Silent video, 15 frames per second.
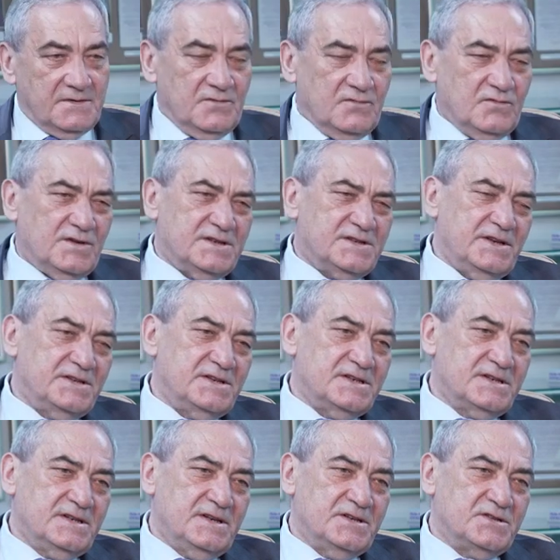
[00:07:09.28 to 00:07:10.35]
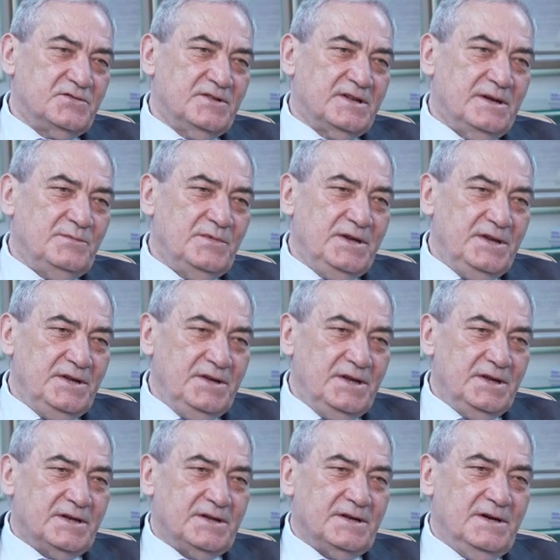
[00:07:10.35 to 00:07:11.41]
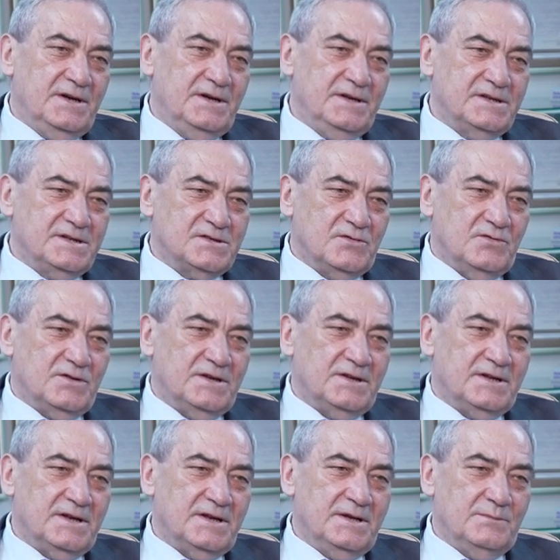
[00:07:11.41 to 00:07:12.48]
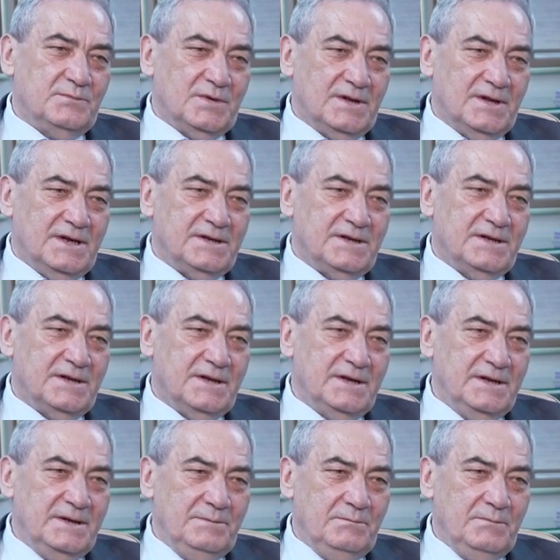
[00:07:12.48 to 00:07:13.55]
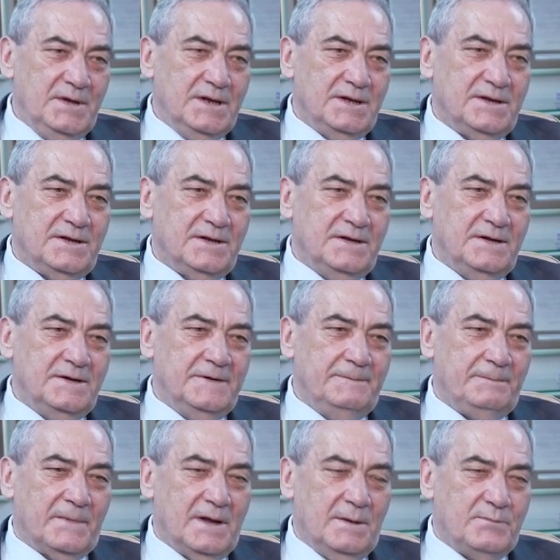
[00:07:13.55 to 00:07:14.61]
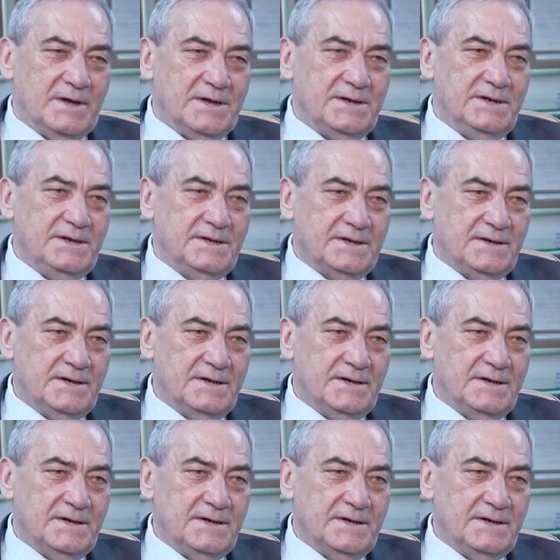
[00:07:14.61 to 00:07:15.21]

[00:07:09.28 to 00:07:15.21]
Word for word: Ну, достаточно сказать, что там и никель, и золото, и платина, и медь, и апатиты.